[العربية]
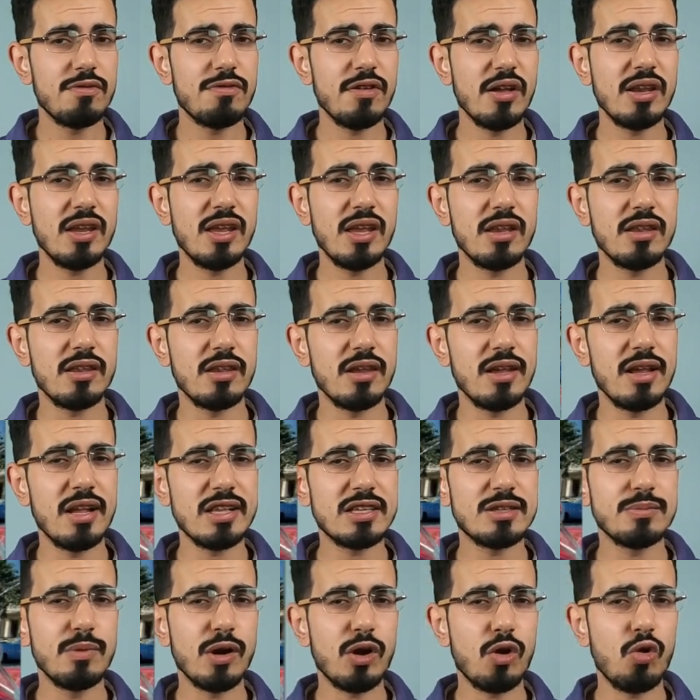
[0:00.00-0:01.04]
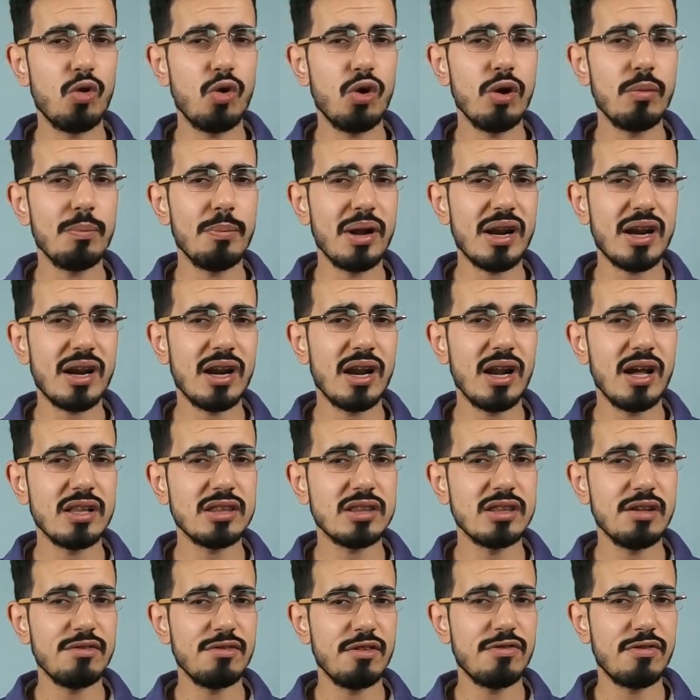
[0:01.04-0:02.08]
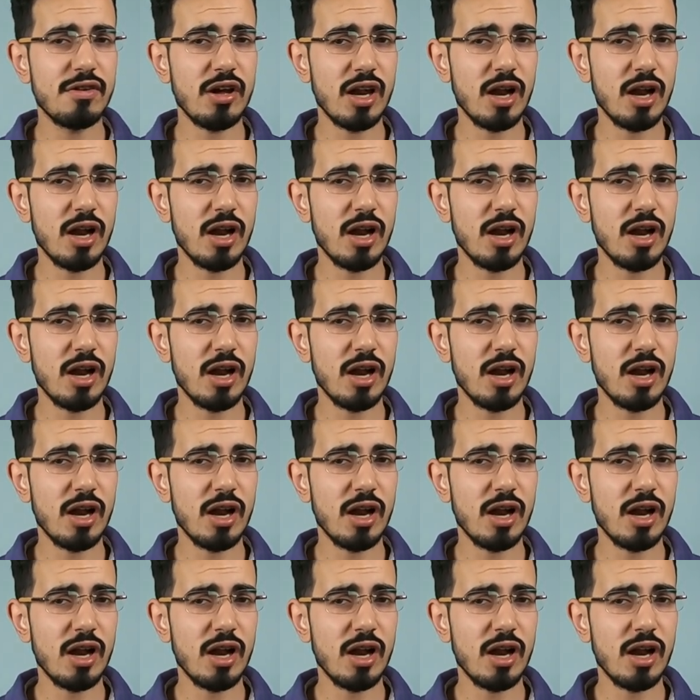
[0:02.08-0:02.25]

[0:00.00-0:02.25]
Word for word: ثانيا يلزمك كل مره تنظف